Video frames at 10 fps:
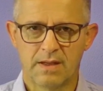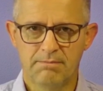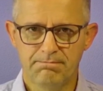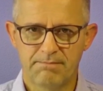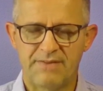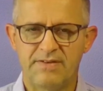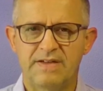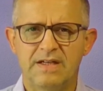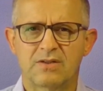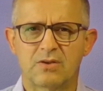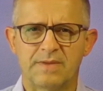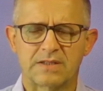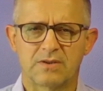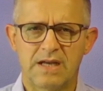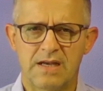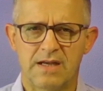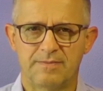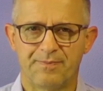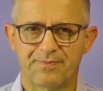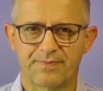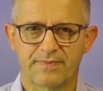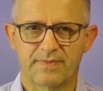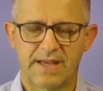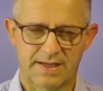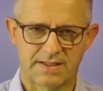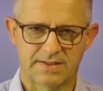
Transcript: aveva detto è mia sorella e anche